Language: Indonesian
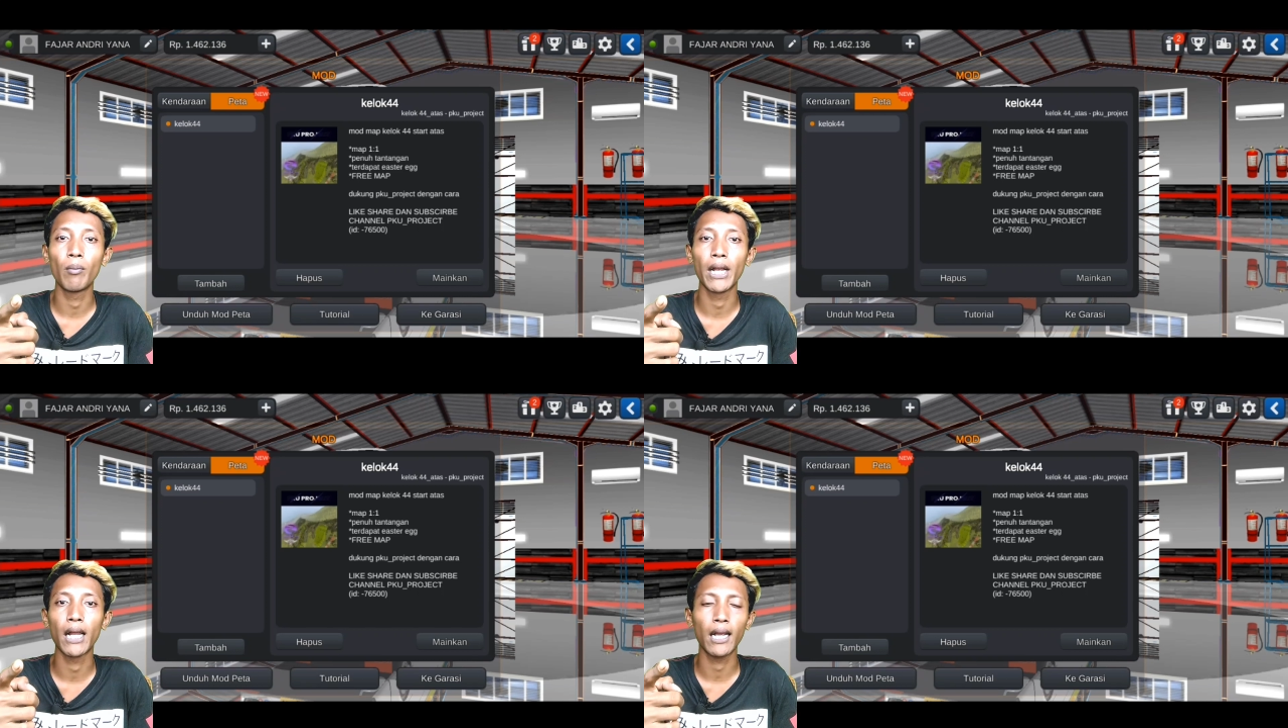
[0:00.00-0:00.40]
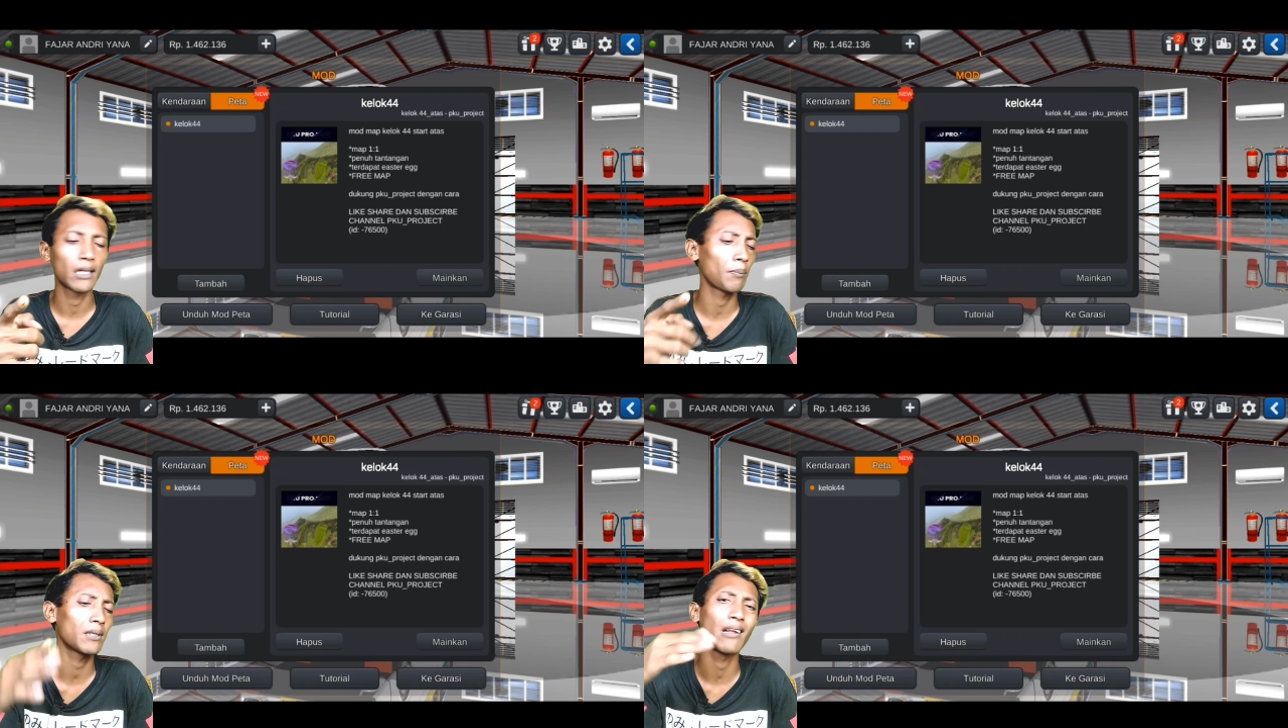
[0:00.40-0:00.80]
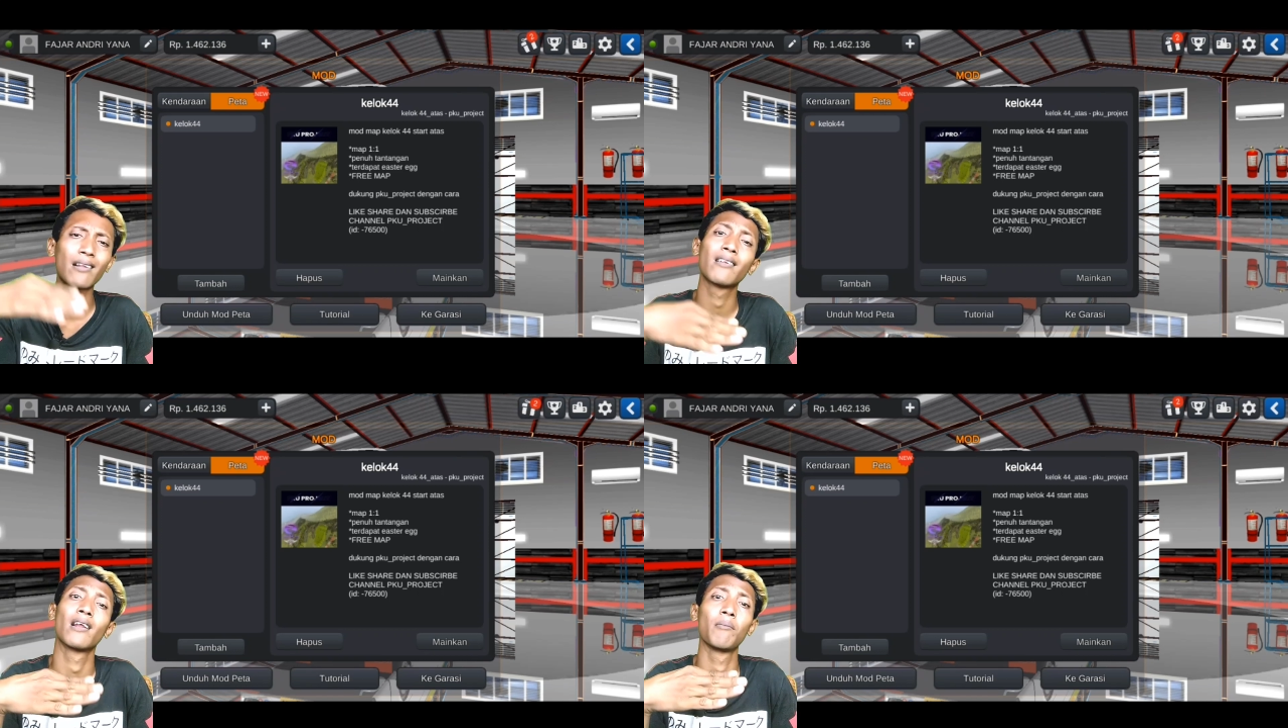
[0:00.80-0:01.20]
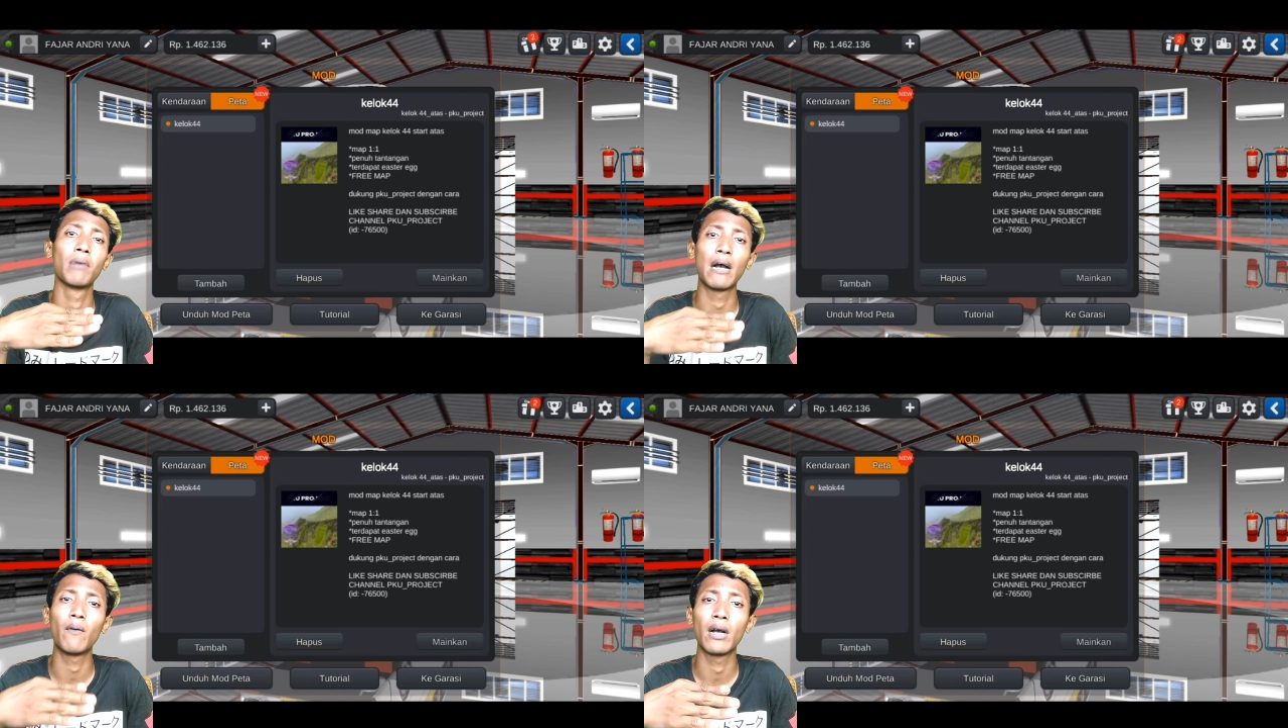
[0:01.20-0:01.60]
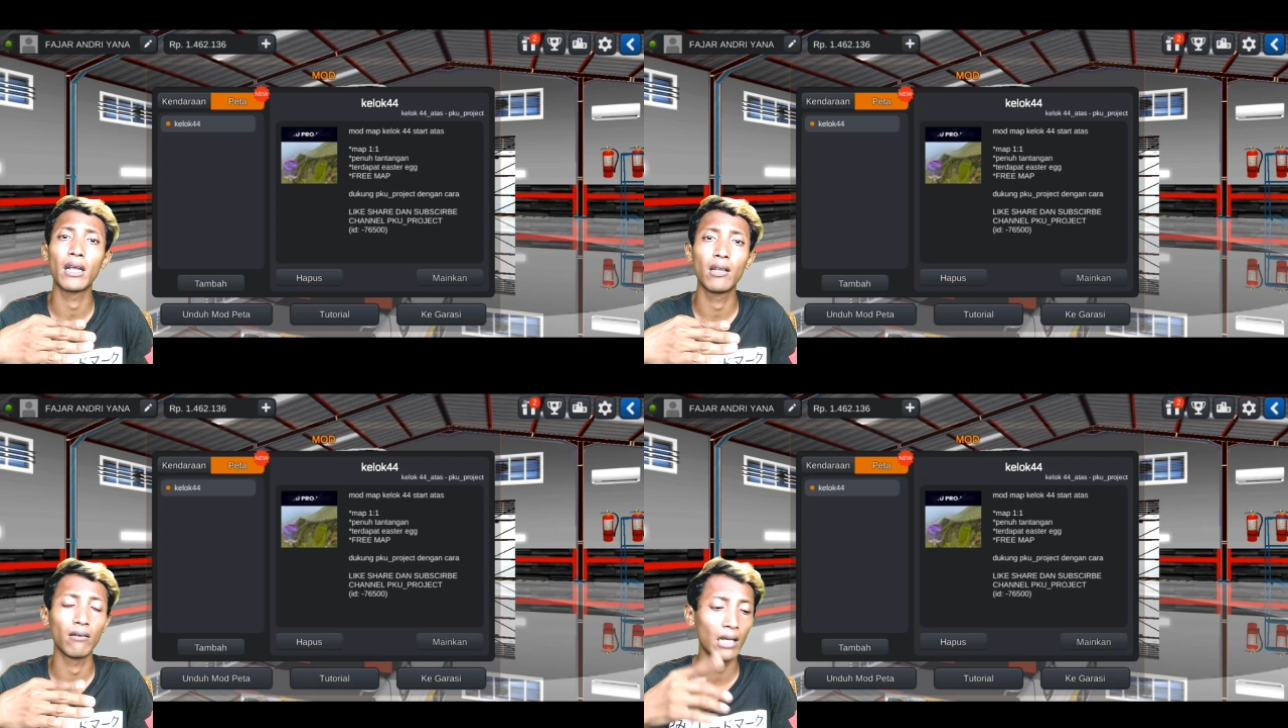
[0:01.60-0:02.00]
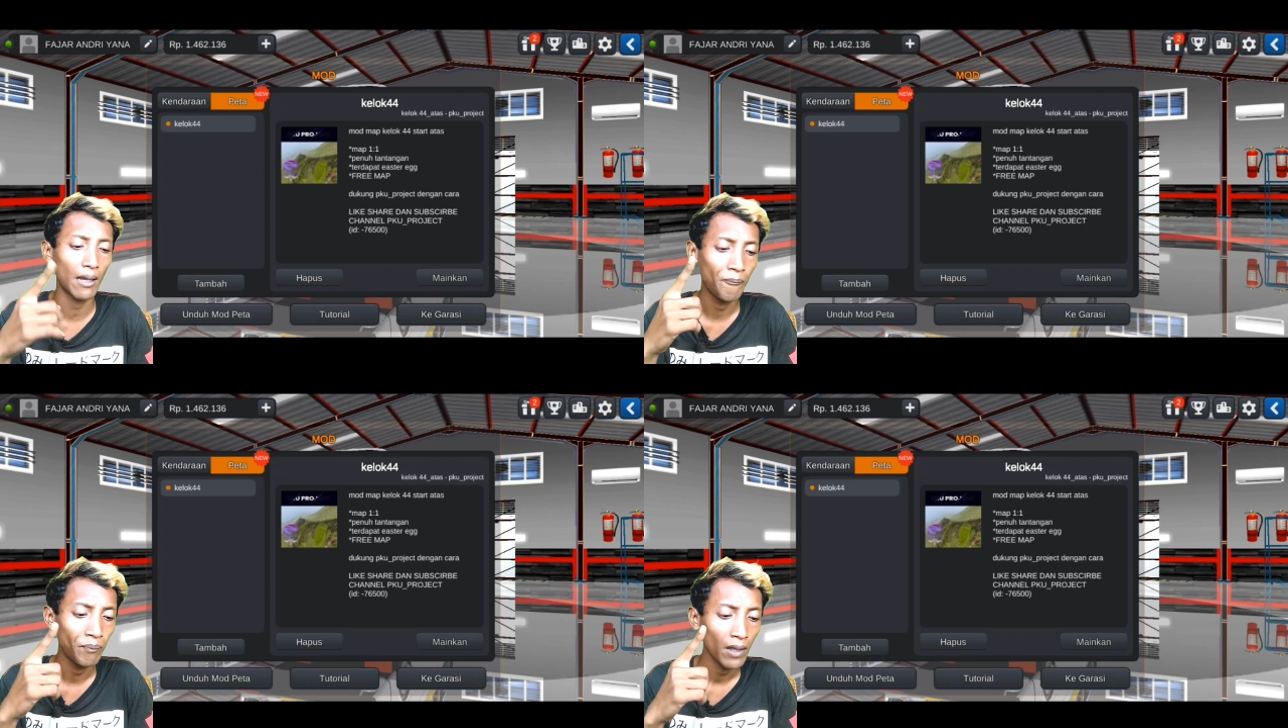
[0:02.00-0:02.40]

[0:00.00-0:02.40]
cobain lagi tapi start dari bawah gitu ya.